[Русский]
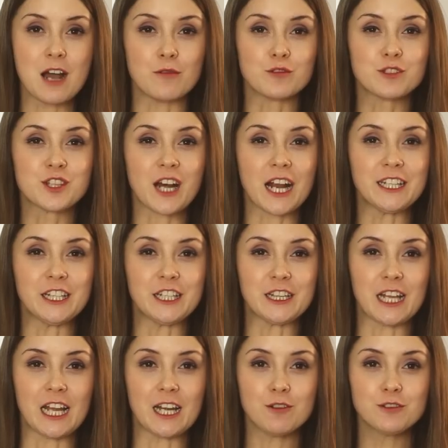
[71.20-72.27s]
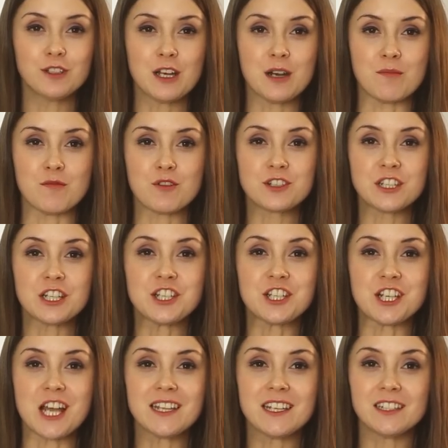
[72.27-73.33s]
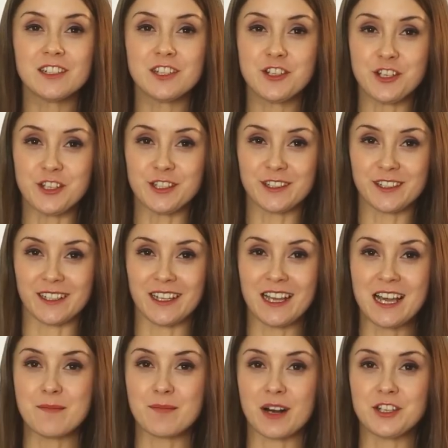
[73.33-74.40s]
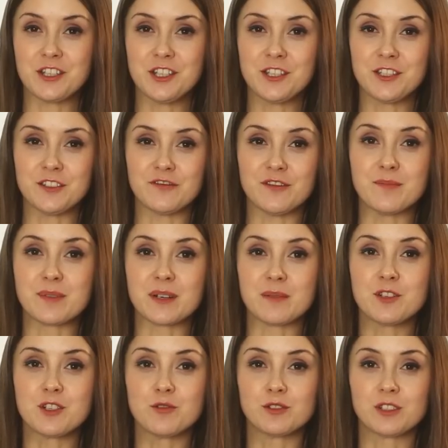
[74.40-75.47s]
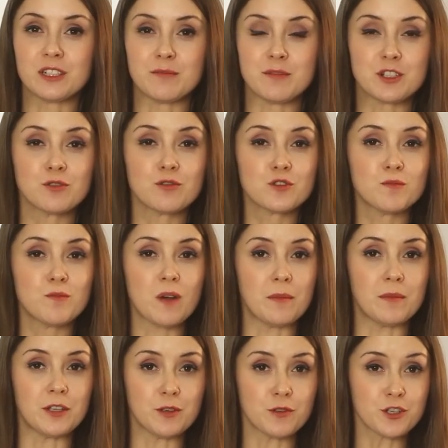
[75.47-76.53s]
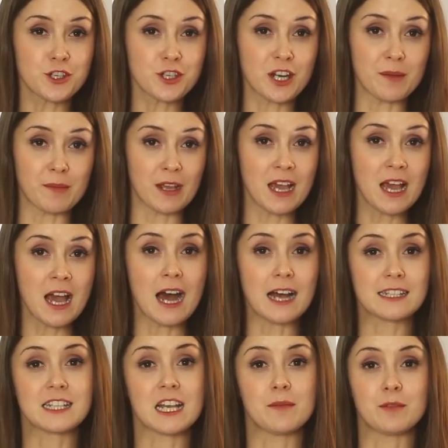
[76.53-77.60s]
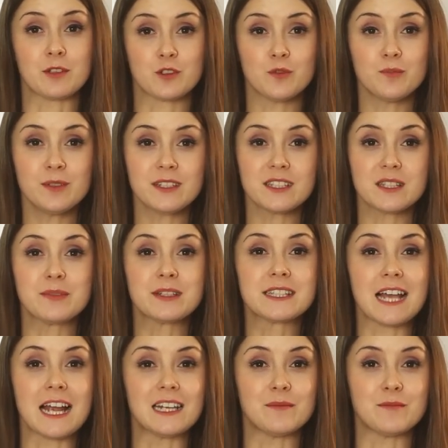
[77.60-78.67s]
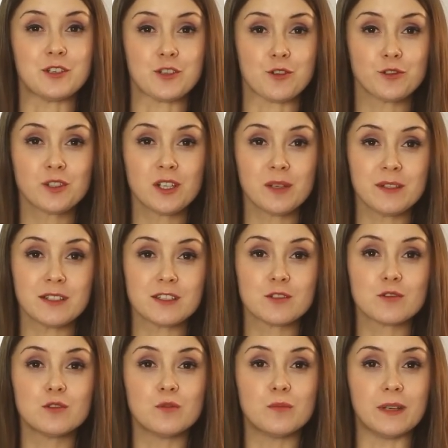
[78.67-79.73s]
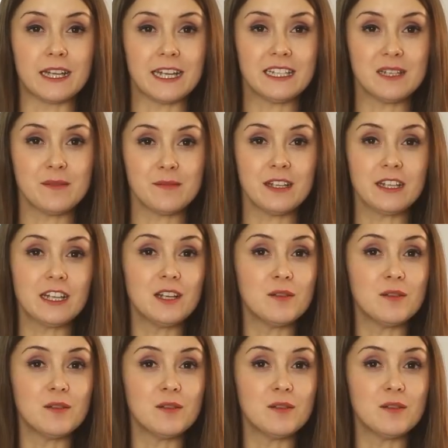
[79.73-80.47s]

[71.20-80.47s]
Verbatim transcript: Устранить налет можно тщательной чисткой, прочистив промежутки между зубами ёршиками, а сами зубы специальными щетками с углублениями или